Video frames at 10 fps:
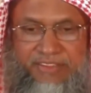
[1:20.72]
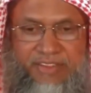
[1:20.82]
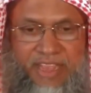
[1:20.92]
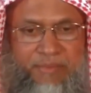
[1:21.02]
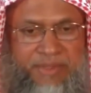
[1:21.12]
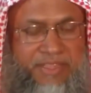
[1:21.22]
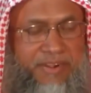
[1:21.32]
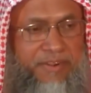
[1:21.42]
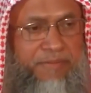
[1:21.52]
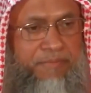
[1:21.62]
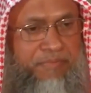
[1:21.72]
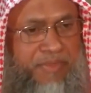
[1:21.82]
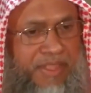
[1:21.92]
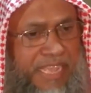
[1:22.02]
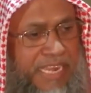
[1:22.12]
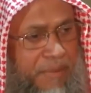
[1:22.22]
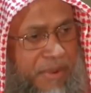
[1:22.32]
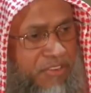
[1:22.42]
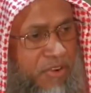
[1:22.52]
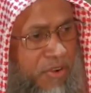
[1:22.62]
যে আমাদের এই
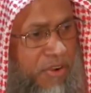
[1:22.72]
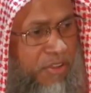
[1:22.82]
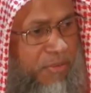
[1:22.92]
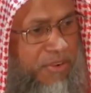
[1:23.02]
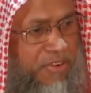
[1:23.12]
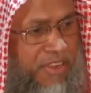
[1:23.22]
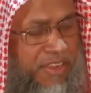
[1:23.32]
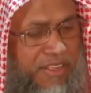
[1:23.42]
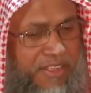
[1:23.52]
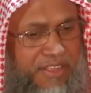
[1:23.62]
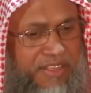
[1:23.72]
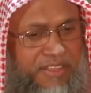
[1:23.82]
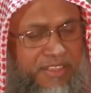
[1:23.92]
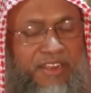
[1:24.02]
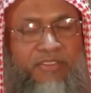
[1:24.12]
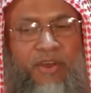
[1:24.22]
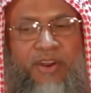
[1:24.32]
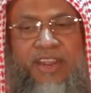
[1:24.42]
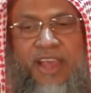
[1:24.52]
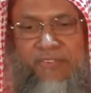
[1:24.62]
নামাজ সংক্রান্ত বিষয়ে তিন
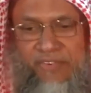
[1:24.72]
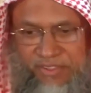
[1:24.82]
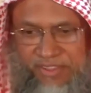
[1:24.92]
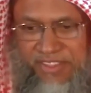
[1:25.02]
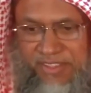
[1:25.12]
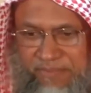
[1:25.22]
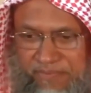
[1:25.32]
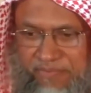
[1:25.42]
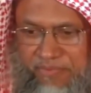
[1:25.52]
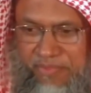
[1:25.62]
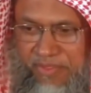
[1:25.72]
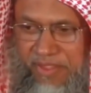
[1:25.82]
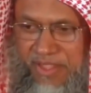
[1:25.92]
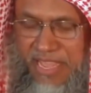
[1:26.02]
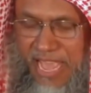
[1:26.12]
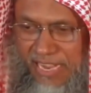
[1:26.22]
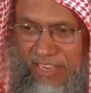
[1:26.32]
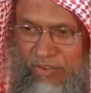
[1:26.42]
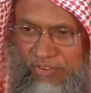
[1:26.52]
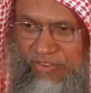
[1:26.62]
ধরনের গাফলতি
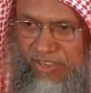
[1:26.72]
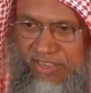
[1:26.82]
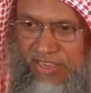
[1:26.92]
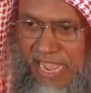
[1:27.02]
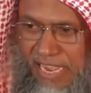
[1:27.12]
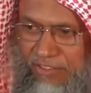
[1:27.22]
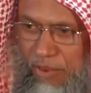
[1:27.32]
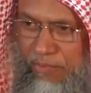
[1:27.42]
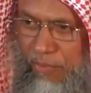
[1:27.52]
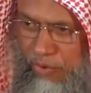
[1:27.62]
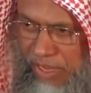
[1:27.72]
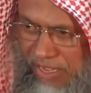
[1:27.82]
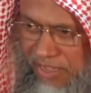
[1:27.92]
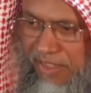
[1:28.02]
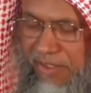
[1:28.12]
একটা হচ্ছে যে একদম মোটেই